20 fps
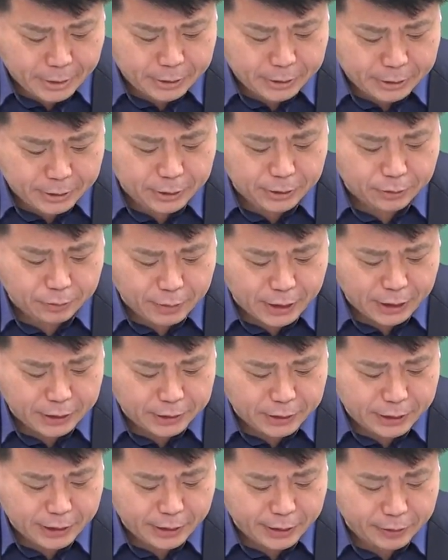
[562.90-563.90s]
신경 많이
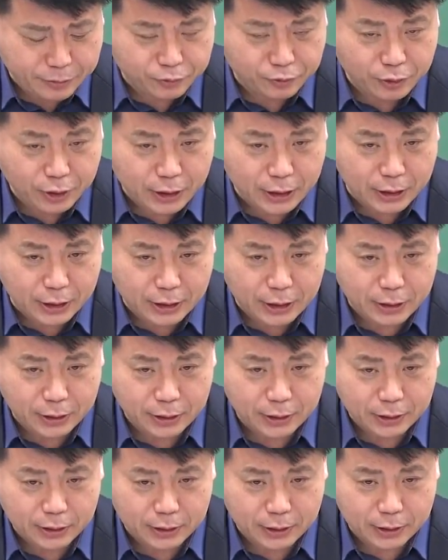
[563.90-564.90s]
써야 돼요, 물리.
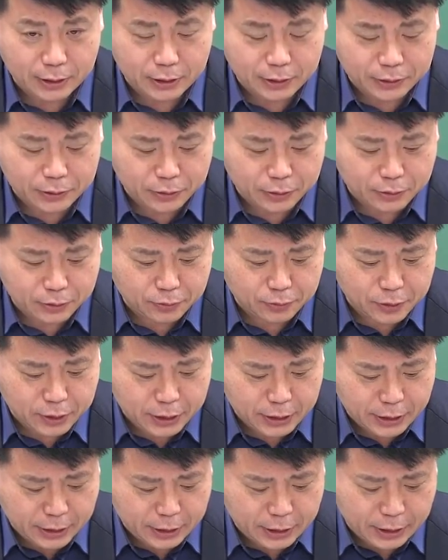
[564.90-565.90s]
아, 그래서
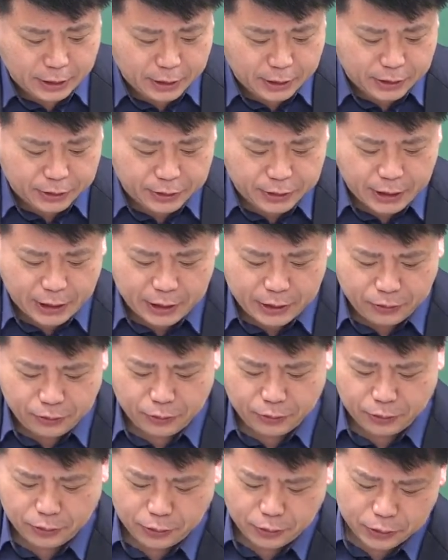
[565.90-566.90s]
여러분들이
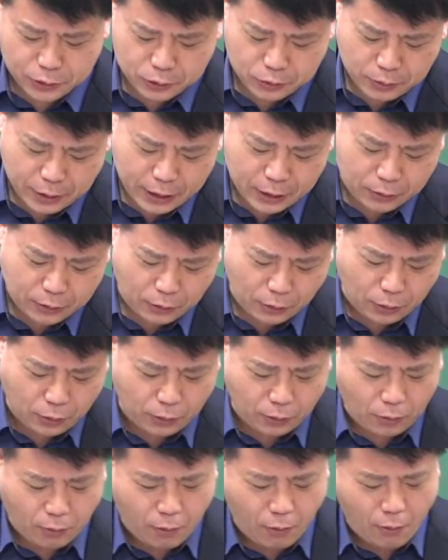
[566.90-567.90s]
스터디도좀 하고,
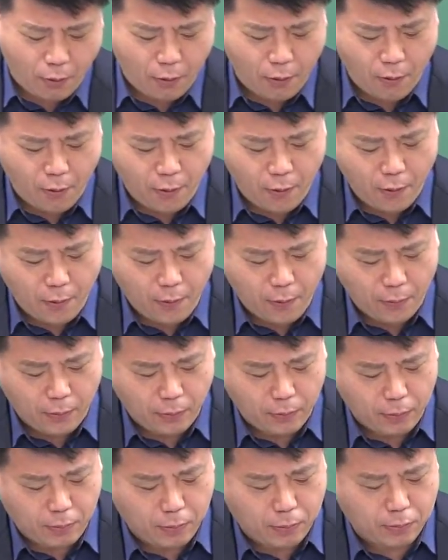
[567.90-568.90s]

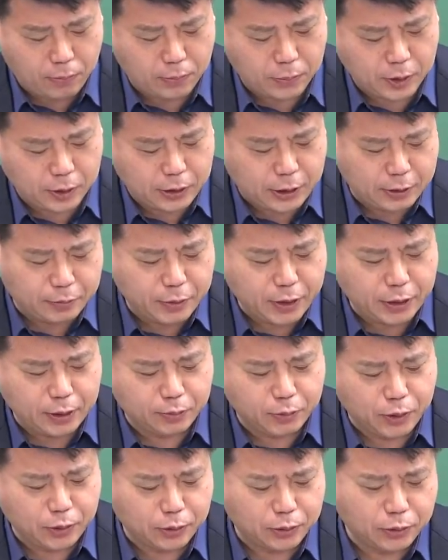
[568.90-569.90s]
음, 그 다음에
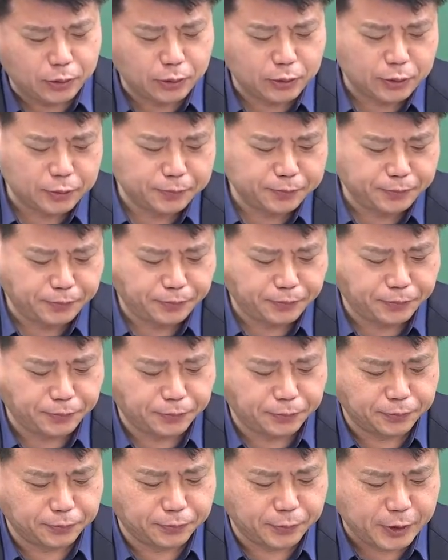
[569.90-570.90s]
뭐, 음,
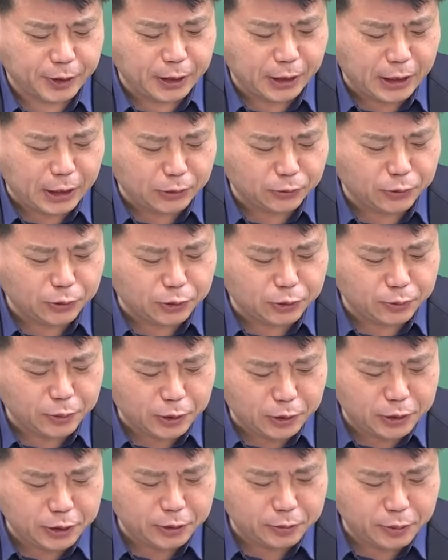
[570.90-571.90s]
음, 인강도 좀
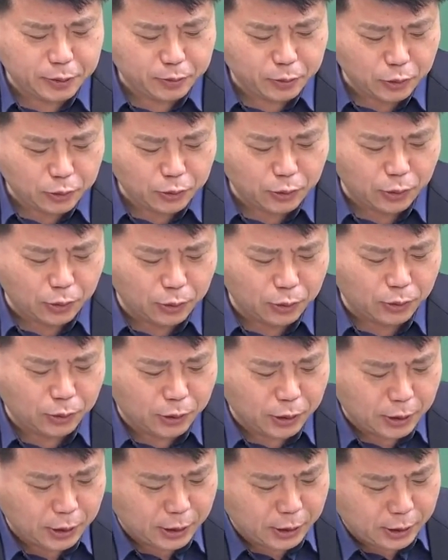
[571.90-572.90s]
열심히 보고,
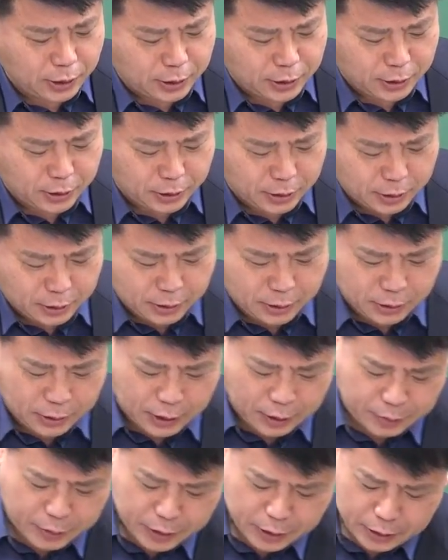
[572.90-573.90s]
어,
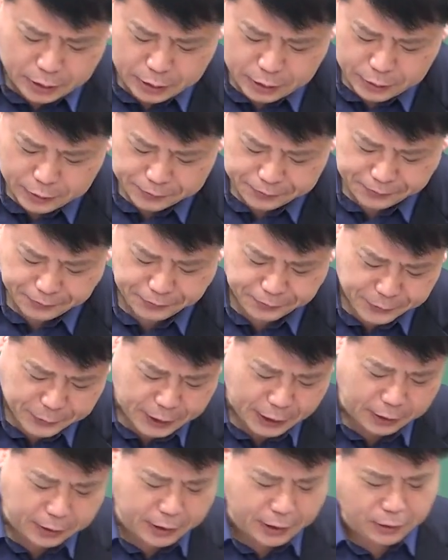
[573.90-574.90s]
하면은
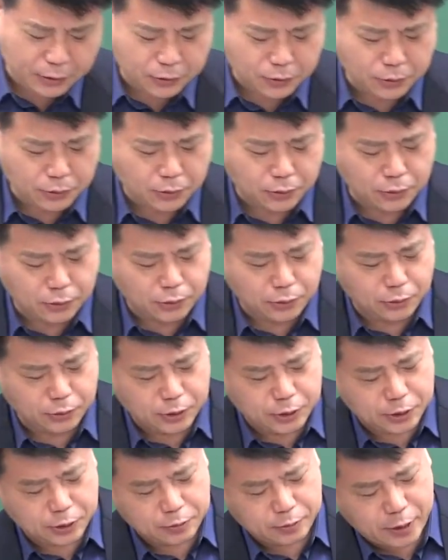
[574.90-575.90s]
잘 될 거고,
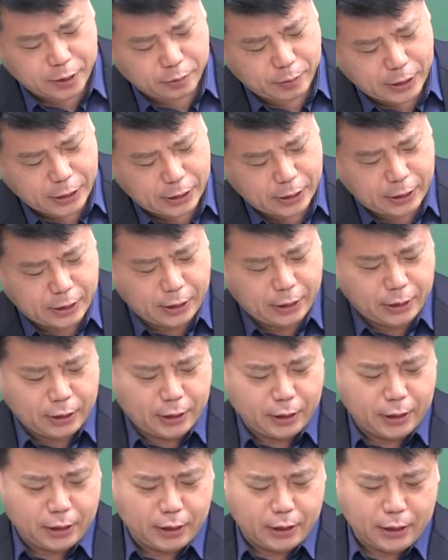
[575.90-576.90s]
지금 아마,
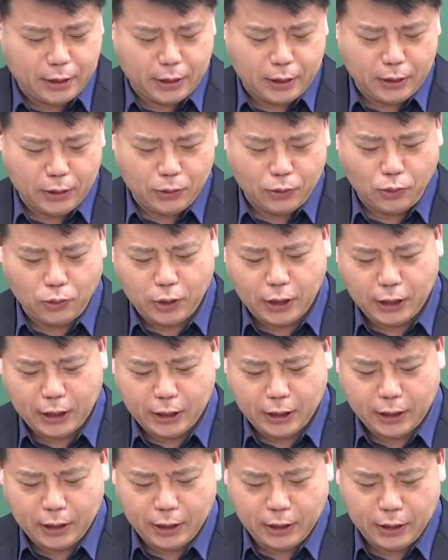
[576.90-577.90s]
어, 올해